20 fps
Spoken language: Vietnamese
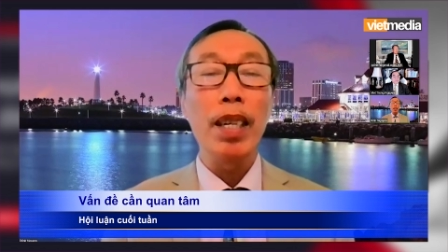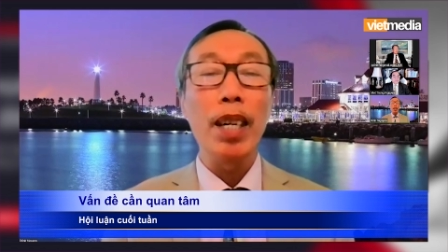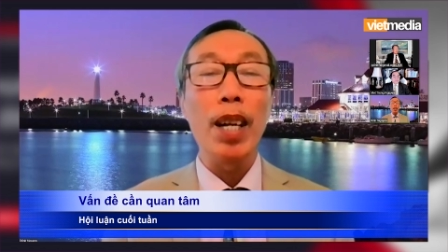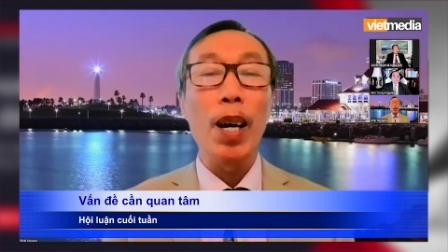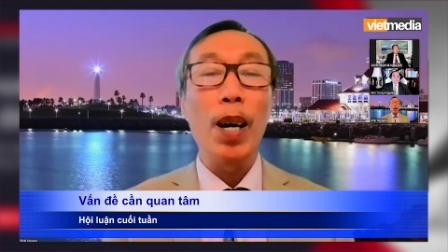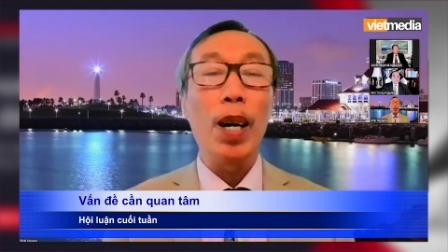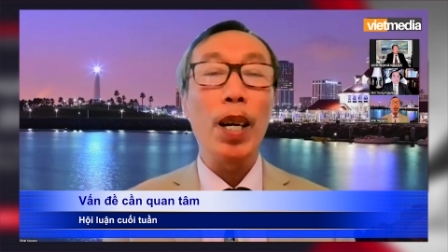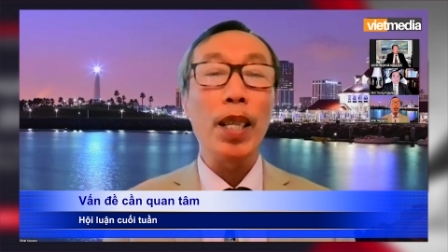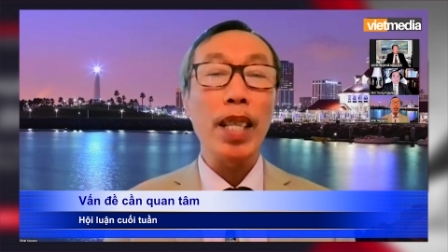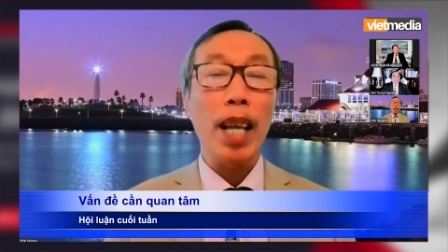
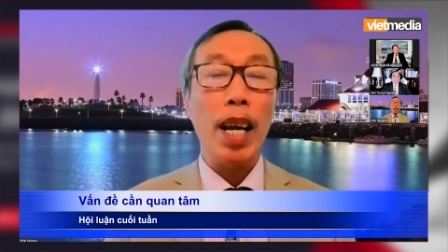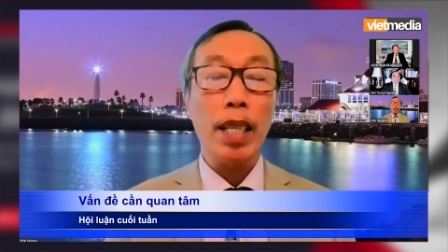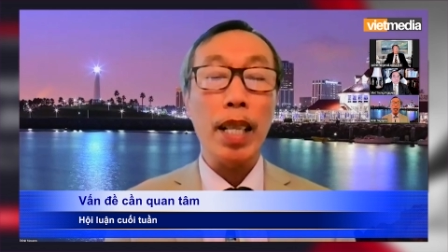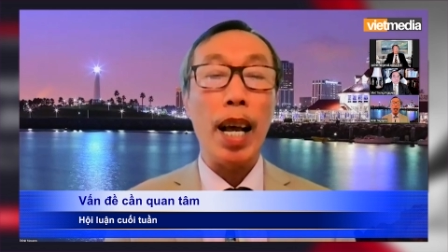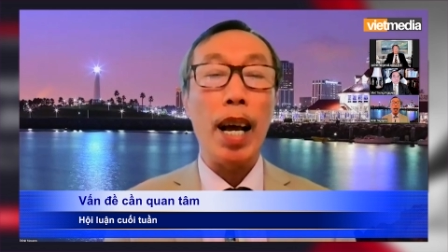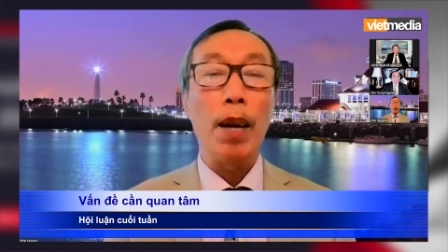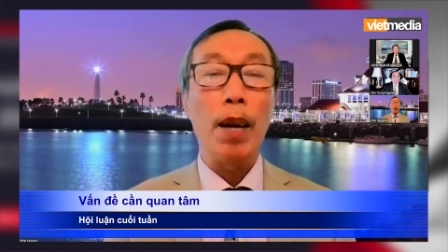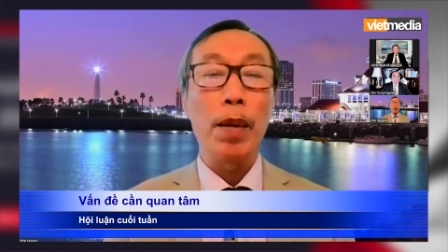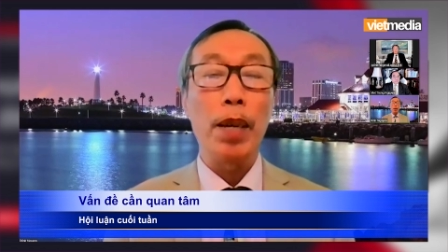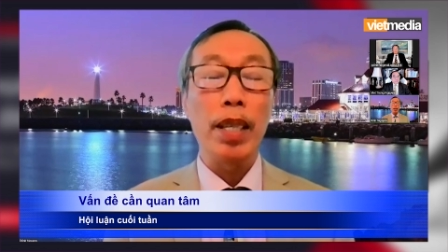lo tái
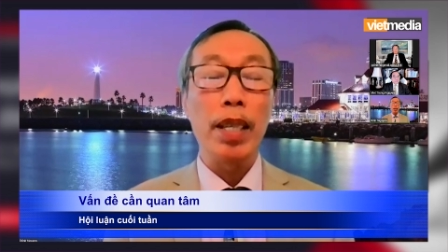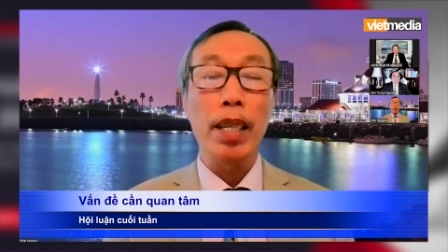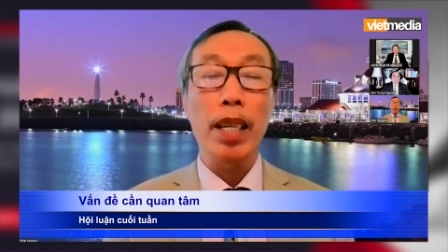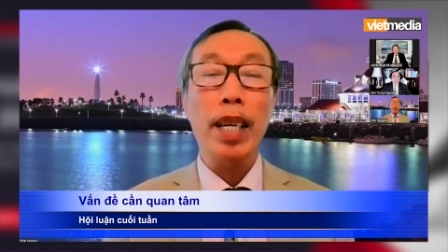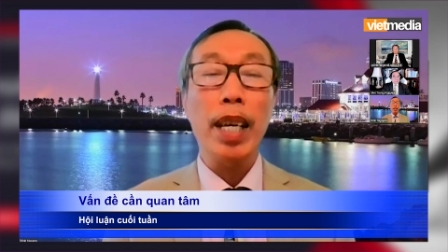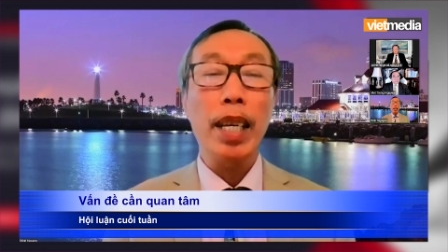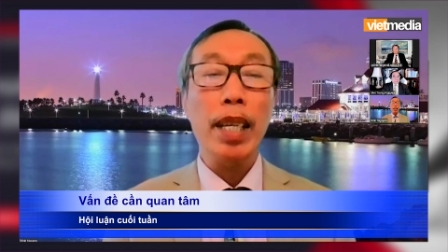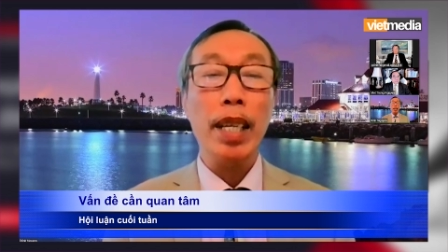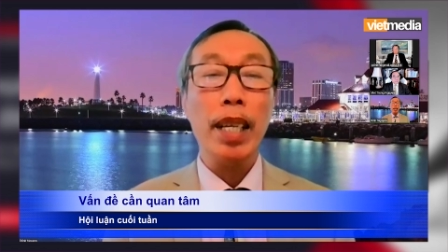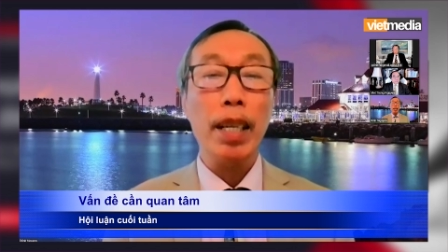tạo lại
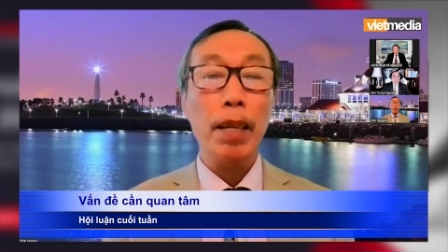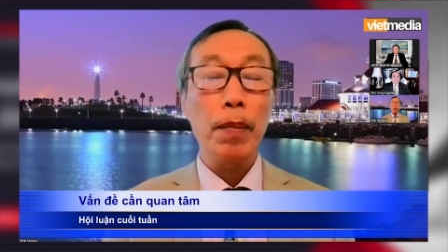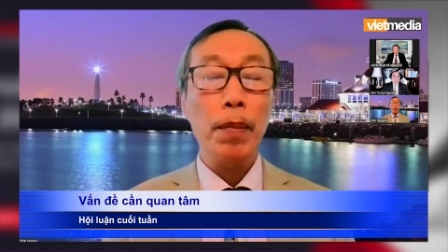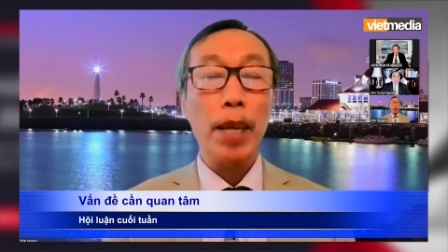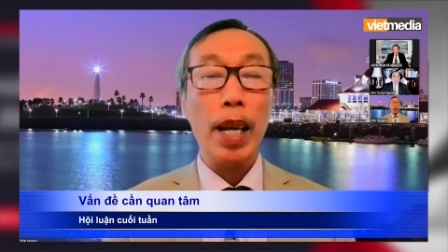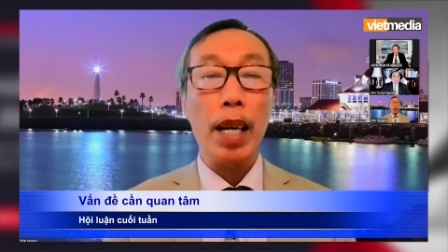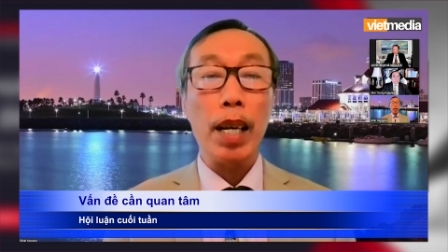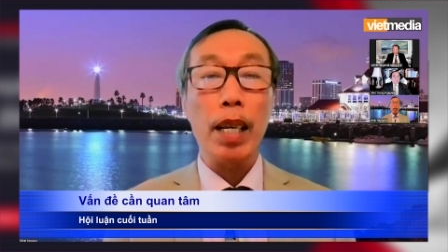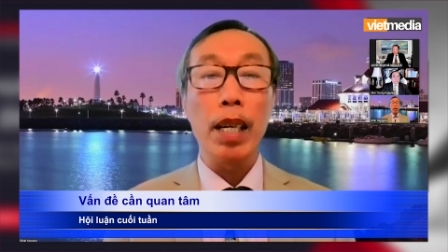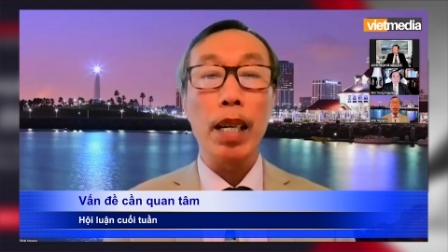những cái
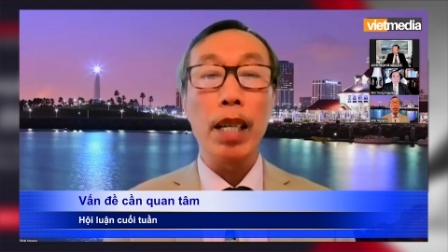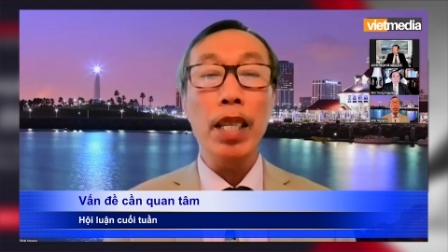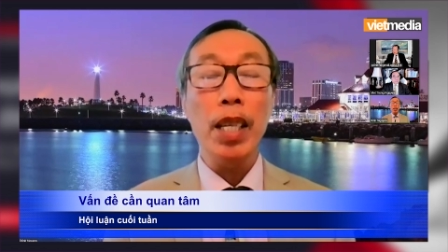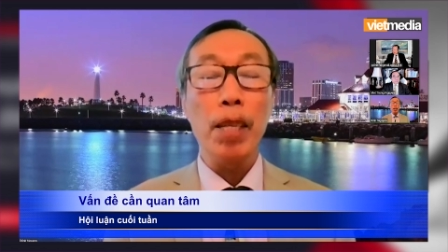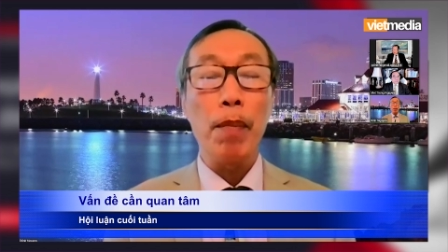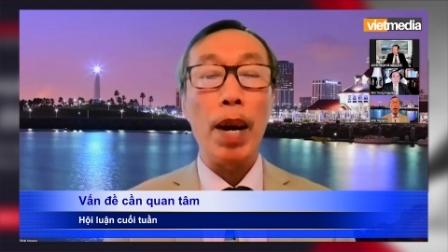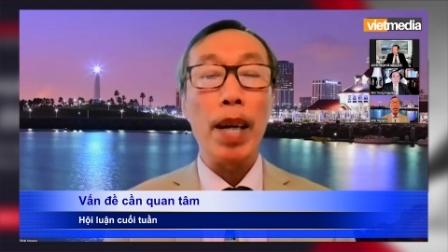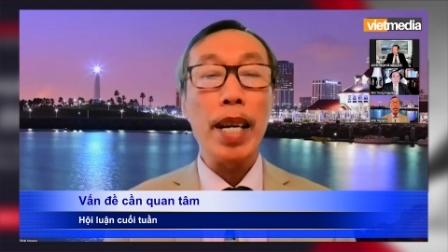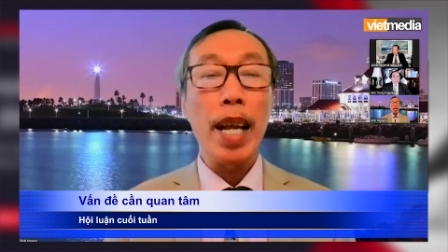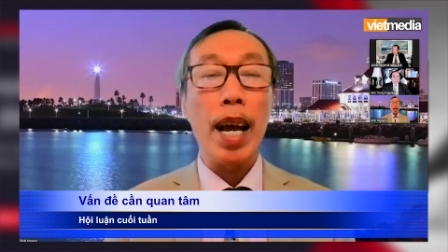căn cứ
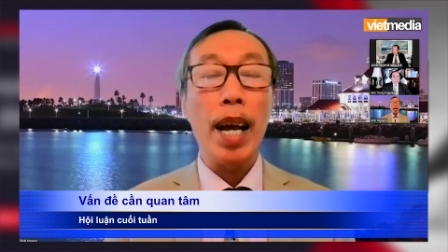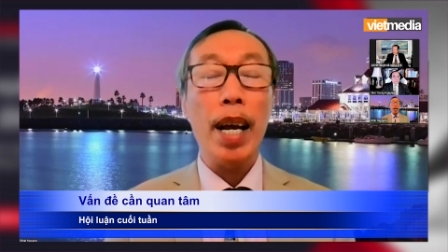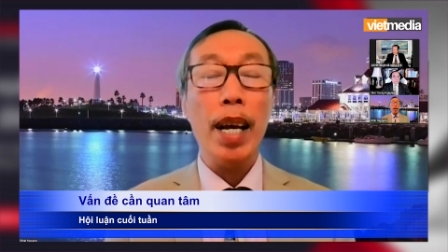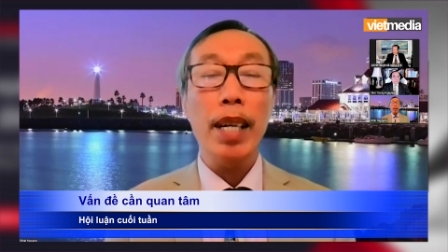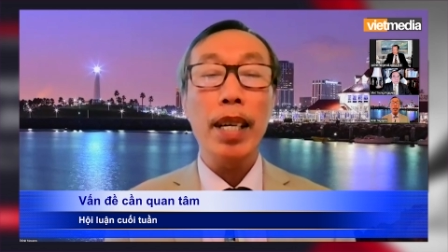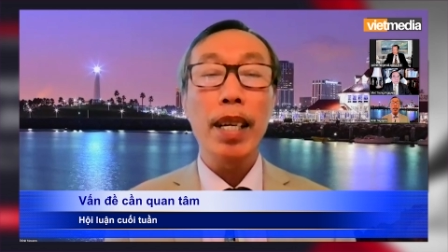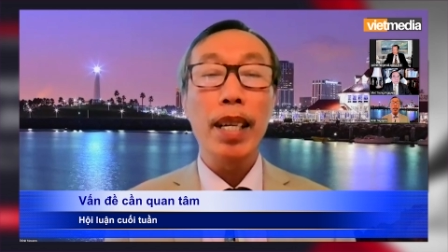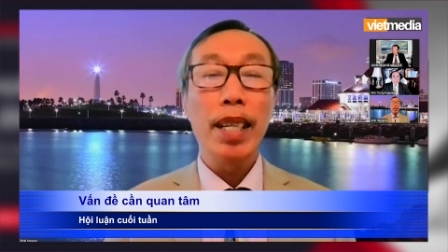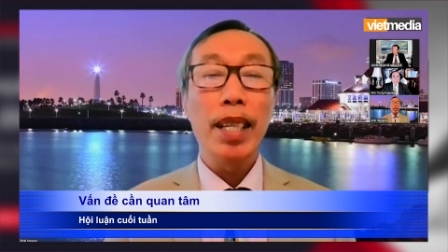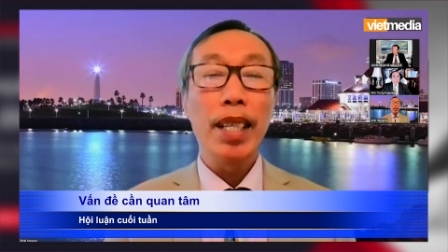những bãi đá